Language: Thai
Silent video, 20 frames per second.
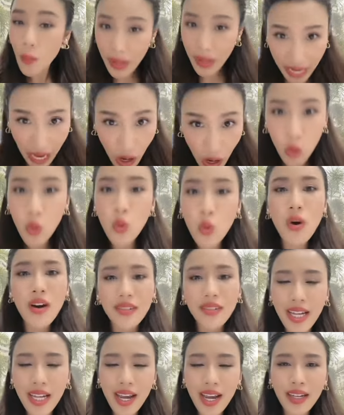ก็ไม่ก้าวล่ว
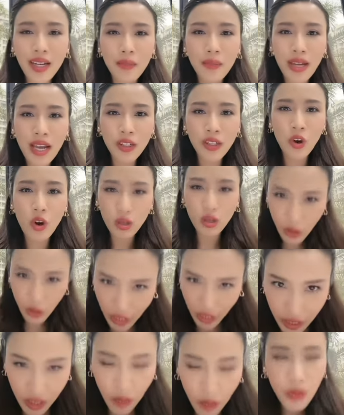งในการทำงานของ
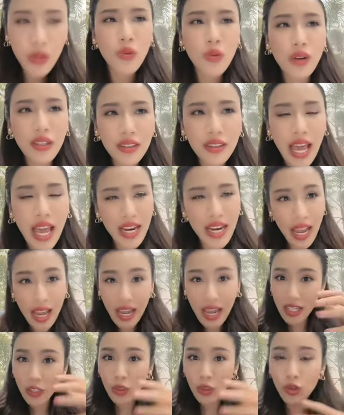เจ้าหน้าที่ตำรวจ แต่อัน
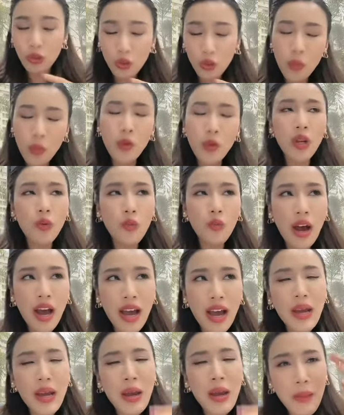นี้อันนี้ส่วนตัวมิวคิด
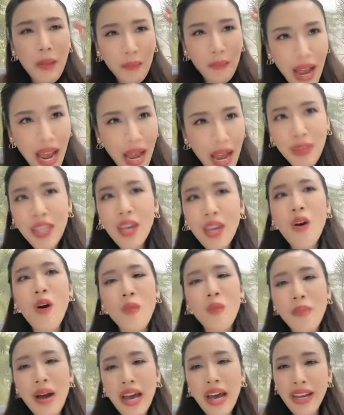ว่าภาพที่อ
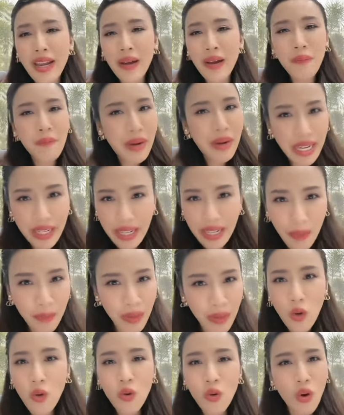อกมาเนี่ยไม่ได้
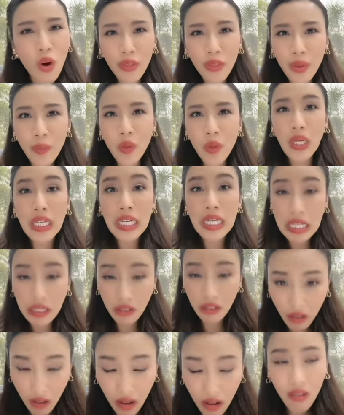ทำให้องค์กรตำรวจ
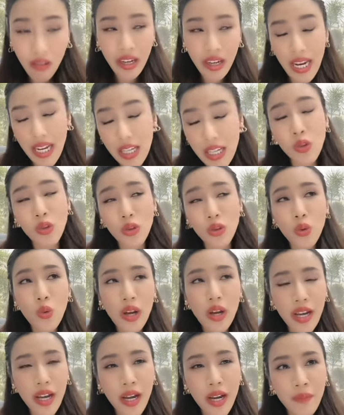ดีขึ้นเลยอันนี้ส่วน
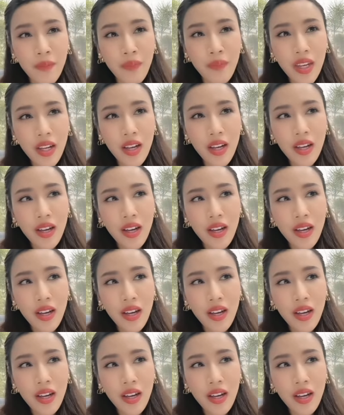ตัวนะครับ